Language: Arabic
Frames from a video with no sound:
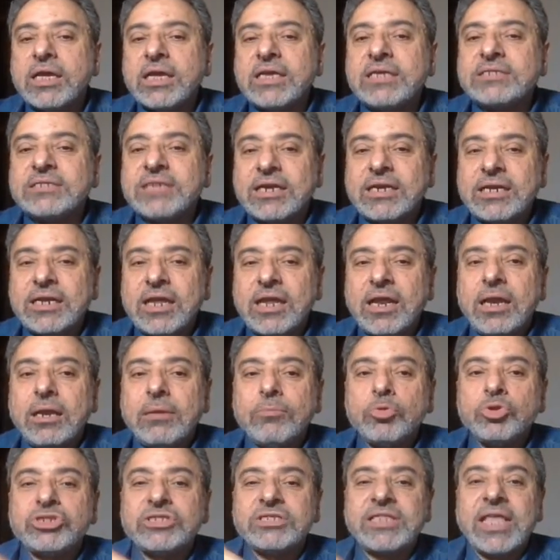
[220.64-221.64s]
اذا
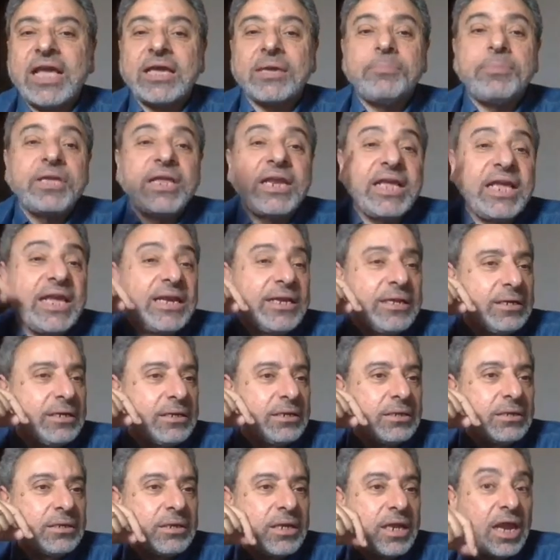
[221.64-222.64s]

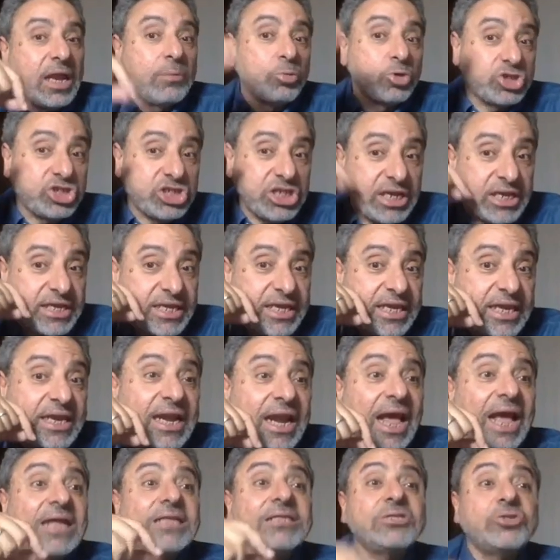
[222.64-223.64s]
المستكبرين
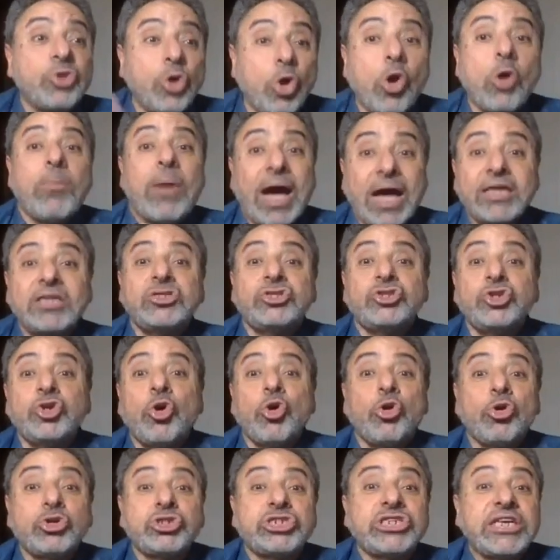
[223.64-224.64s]
المشركين عندهم
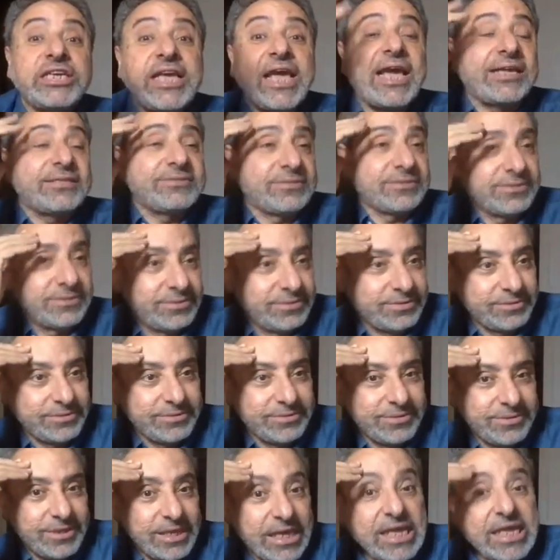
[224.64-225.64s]
ايديولوجيات
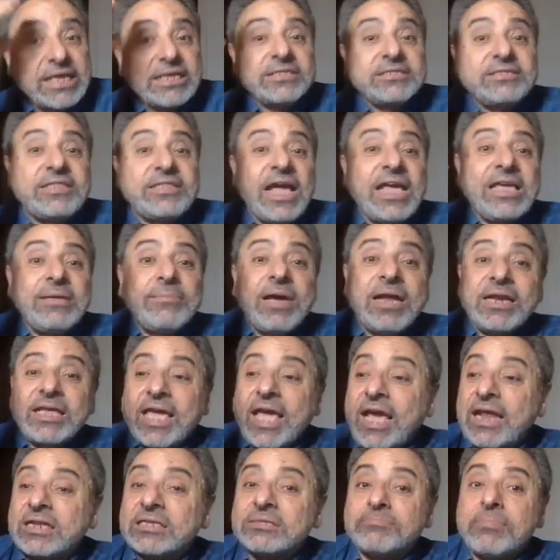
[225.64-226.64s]
دايما
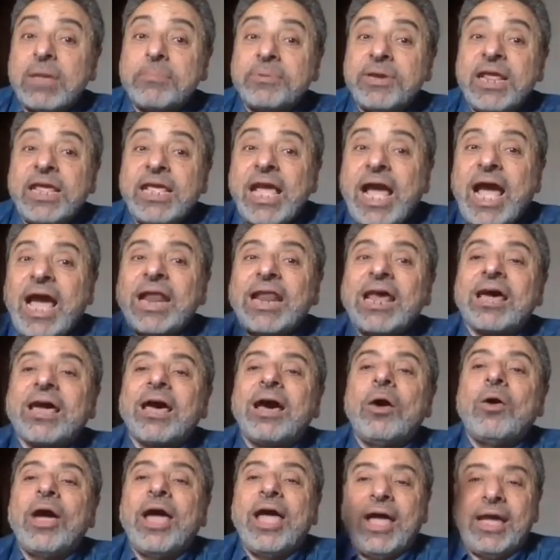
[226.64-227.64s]
كانت مبنيه على
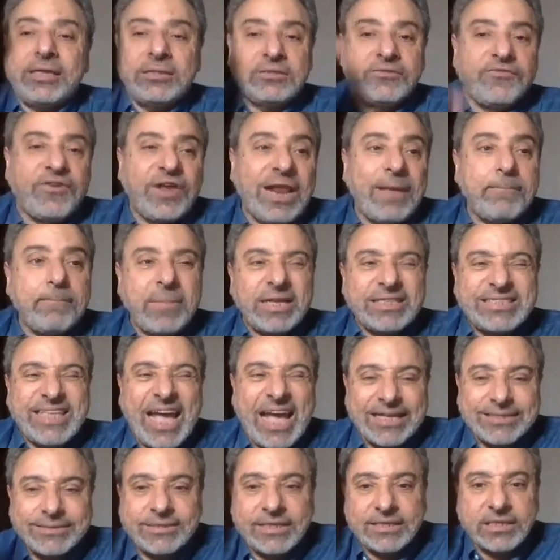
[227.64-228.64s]
قواعد فلما
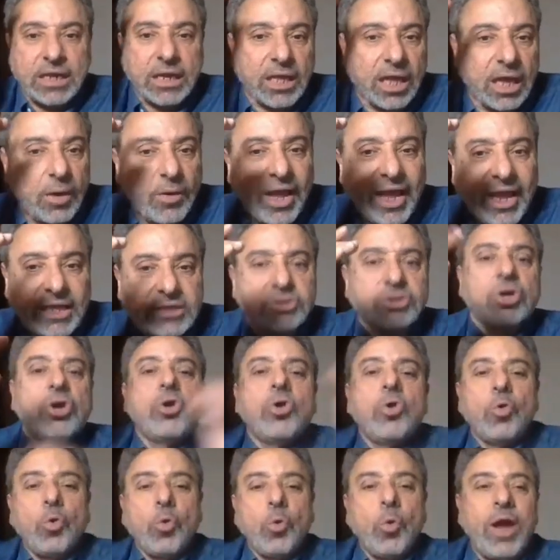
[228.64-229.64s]
تهدت القواعد
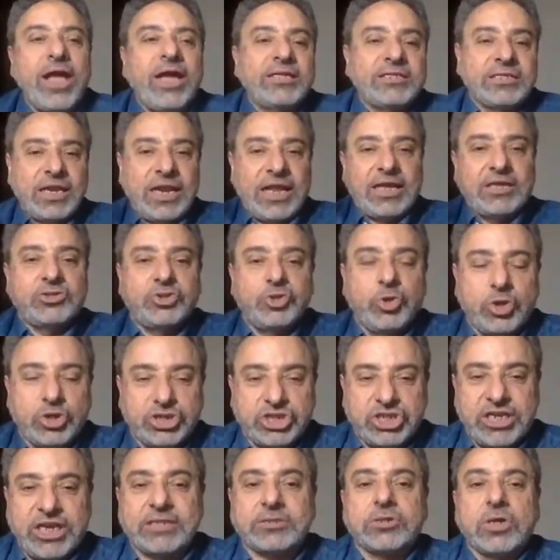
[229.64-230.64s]
وقعت
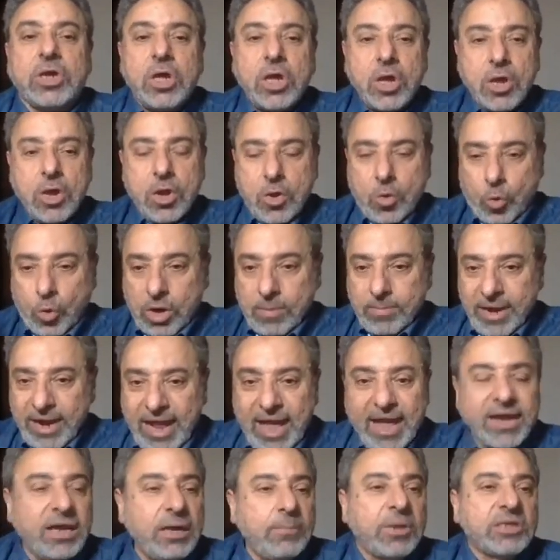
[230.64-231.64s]
الايديولوجيات
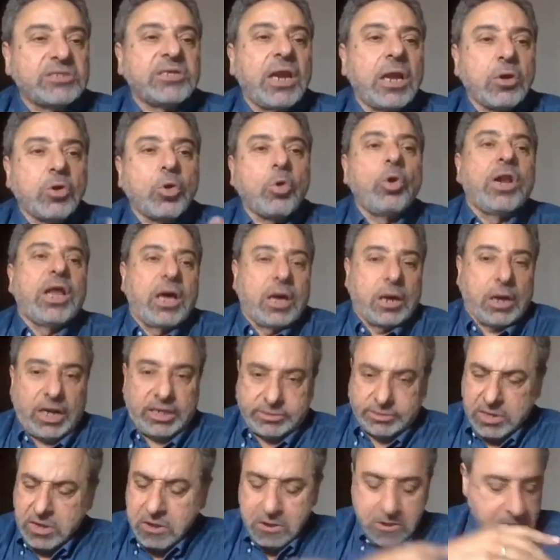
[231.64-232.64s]
والمناهج الباطله كلها
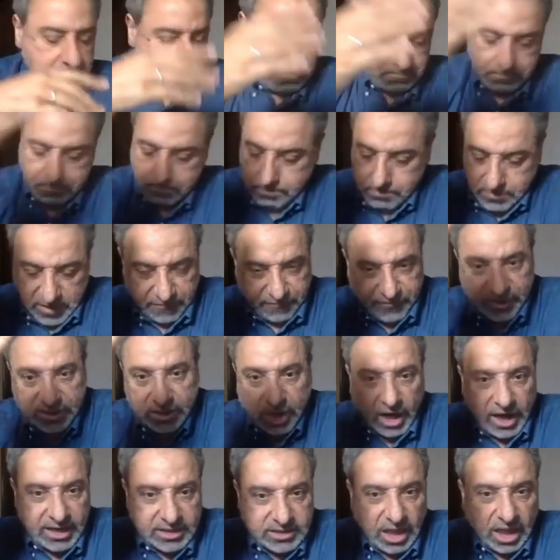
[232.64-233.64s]
راحت
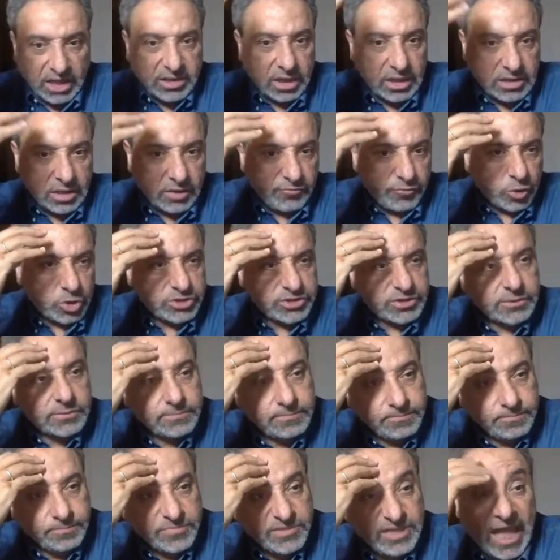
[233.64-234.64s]
فين راحت حضاره الفرس
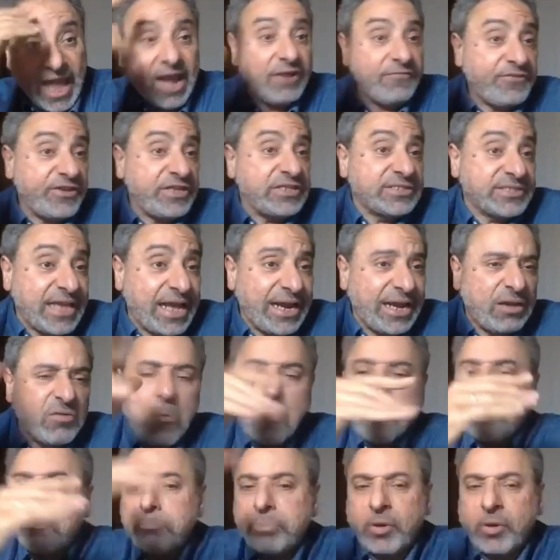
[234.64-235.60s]
2000 سنه